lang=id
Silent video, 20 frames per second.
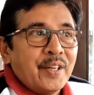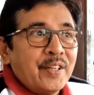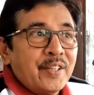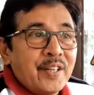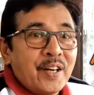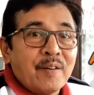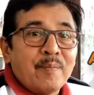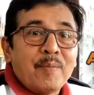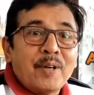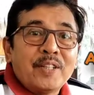
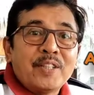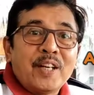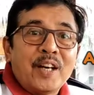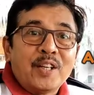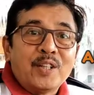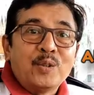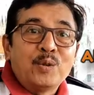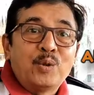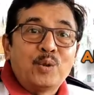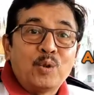yang
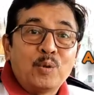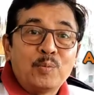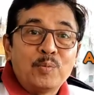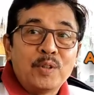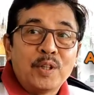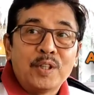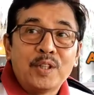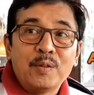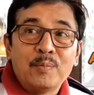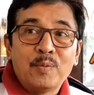banyak
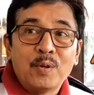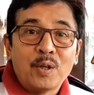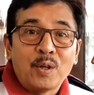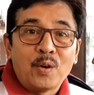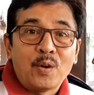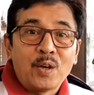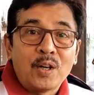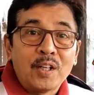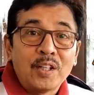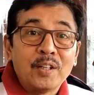YouTube-nya
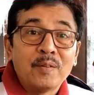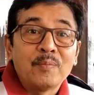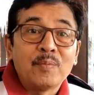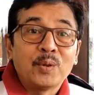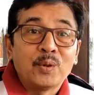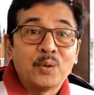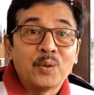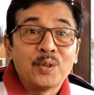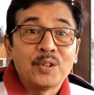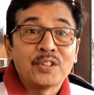dibuat orang dan
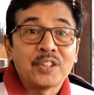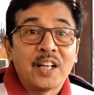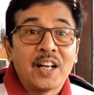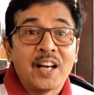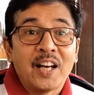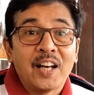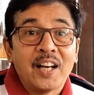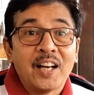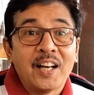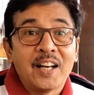fotonya
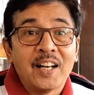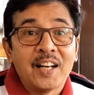salah.